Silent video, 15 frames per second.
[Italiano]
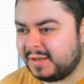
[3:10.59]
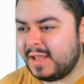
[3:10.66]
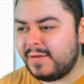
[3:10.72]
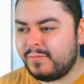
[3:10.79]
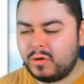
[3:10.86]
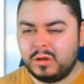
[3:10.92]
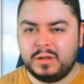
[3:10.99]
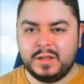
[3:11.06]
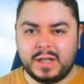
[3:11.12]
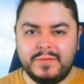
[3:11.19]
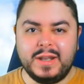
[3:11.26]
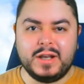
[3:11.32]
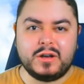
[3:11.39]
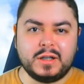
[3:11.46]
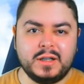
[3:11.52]
Che vuol dire? Vi
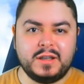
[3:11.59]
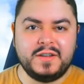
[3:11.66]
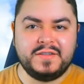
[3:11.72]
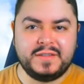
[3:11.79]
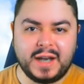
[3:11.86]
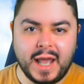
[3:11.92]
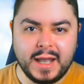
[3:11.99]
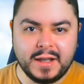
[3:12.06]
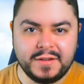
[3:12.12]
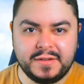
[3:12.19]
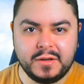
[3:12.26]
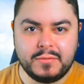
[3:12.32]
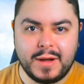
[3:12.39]
ricordate gli Strikers